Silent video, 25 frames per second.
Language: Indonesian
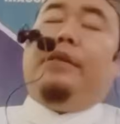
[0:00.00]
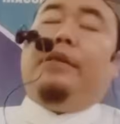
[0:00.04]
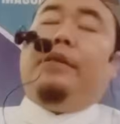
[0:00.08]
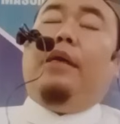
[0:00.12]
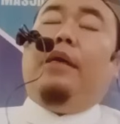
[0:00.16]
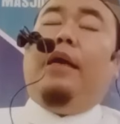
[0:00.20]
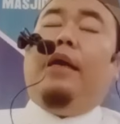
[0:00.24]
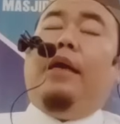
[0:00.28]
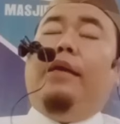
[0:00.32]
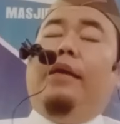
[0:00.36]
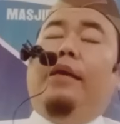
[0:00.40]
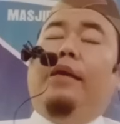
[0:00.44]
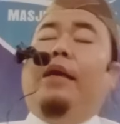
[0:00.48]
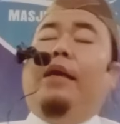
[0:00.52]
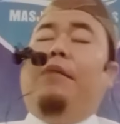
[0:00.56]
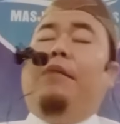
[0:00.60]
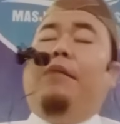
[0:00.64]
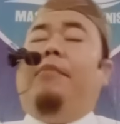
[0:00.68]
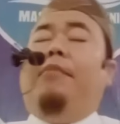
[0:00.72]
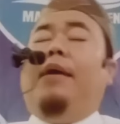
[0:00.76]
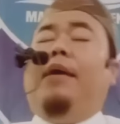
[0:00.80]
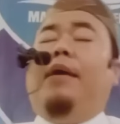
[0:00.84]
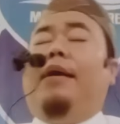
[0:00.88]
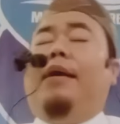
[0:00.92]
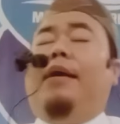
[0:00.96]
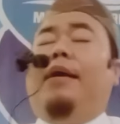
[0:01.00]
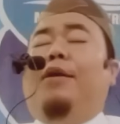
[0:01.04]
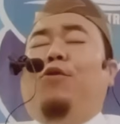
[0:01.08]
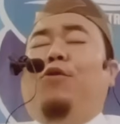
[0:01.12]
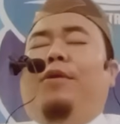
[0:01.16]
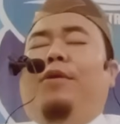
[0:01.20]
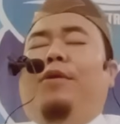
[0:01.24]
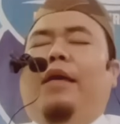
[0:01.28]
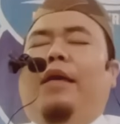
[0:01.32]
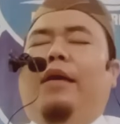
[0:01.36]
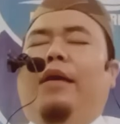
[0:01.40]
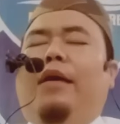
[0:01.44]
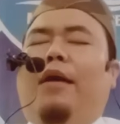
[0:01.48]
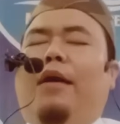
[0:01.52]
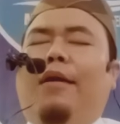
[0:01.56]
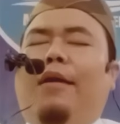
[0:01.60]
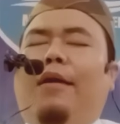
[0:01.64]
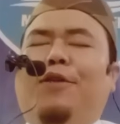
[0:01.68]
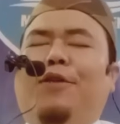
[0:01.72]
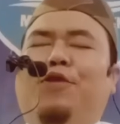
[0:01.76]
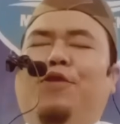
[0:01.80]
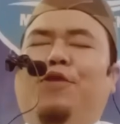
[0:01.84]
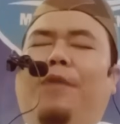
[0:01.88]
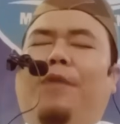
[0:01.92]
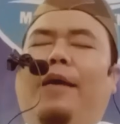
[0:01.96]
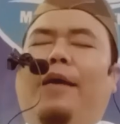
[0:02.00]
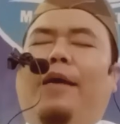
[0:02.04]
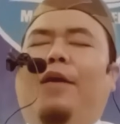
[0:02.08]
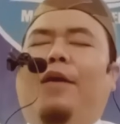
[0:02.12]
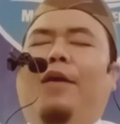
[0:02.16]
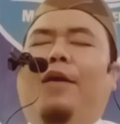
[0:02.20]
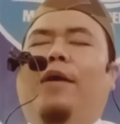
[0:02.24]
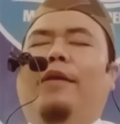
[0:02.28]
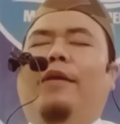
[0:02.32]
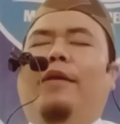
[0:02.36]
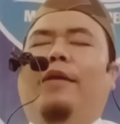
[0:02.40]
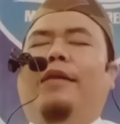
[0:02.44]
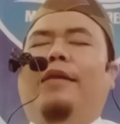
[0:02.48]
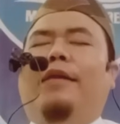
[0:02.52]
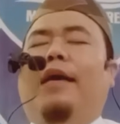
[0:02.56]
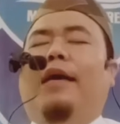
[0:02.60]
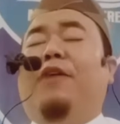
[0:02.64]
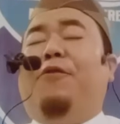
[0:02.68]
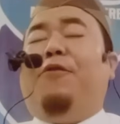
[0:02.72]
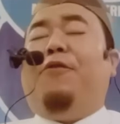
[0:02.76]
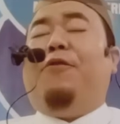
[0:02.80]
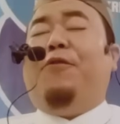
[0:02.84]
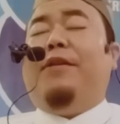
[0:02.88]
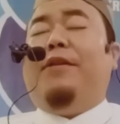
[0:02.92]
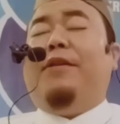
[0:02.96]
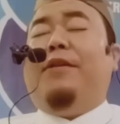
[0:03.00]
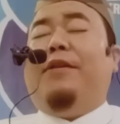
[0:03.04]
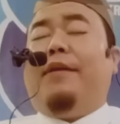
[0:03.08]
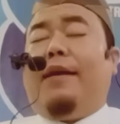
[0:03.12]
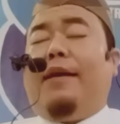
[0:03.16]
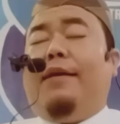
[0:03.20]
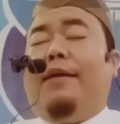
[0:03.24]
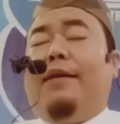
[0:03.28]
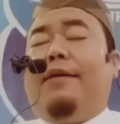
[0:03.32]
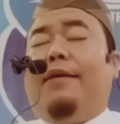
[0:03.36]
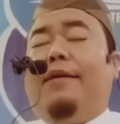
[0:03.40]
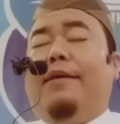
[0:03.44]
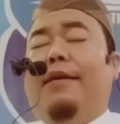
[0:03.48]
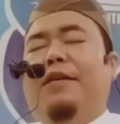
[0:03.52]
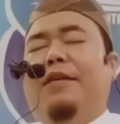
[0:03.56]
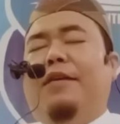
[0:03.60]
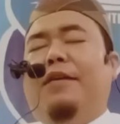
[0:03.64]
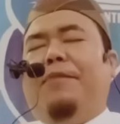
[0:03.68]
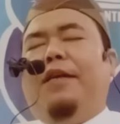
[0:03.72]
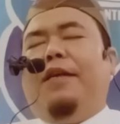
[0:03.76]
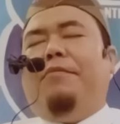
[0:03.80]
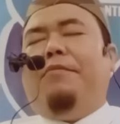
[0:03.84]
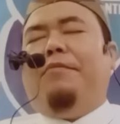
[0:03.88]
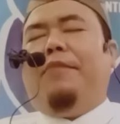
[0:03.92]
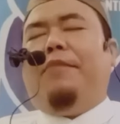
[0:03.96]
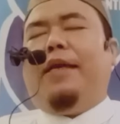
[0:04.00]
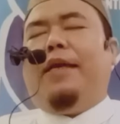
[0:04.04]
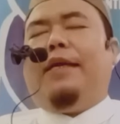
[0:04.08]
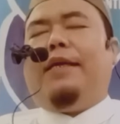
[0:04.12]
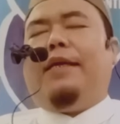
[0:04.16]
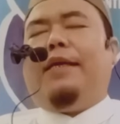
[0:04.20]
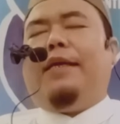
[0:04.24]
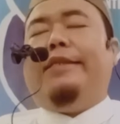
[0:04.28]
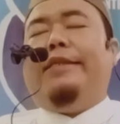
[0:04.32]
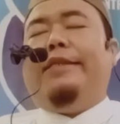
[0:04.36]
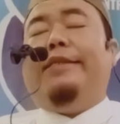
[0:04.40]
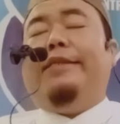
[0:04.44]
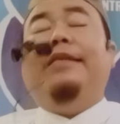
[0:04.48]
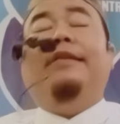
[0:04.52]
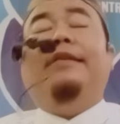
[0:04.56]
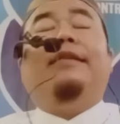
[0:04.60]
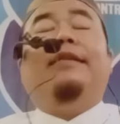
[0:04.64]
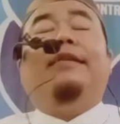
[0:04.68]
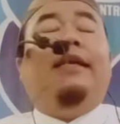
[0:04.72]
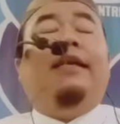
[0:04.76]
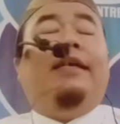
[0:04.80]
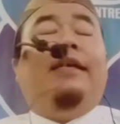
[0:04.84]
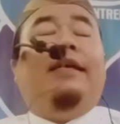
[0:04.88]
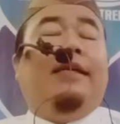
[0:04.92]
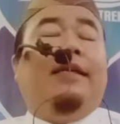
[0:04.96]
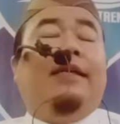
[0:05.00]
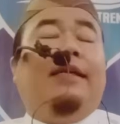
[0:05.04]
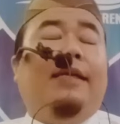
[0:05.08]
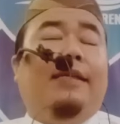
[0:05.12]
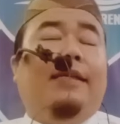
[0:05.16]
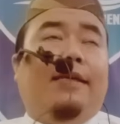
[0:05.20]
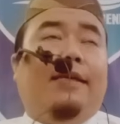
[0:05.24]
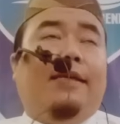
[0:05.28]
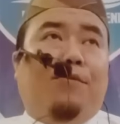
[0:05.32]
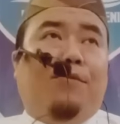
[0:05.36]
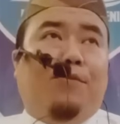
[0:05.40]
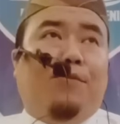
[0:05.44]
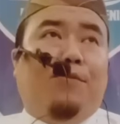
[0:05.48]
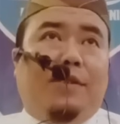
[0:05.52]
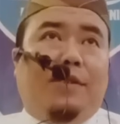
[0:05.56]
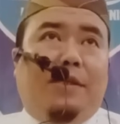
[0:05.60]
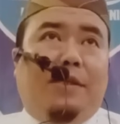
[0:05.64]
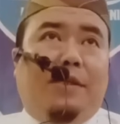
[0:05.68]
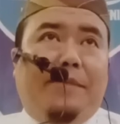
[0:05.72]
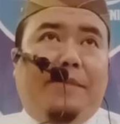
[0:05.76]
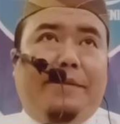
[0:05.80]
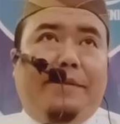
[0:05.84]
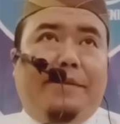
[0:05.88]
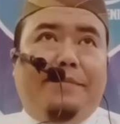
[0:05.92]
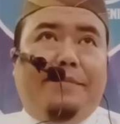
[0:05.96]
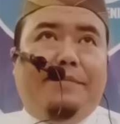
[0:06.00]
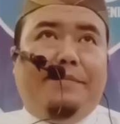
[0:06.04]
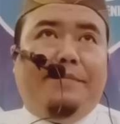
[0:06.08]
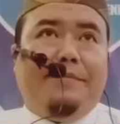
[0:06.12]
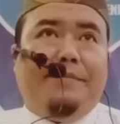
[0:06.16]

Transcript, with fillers: adalah makhluk yang Allah Subhanahu wa taala fitrahkan kepada mereka cinta dengan kita kaum muslimin.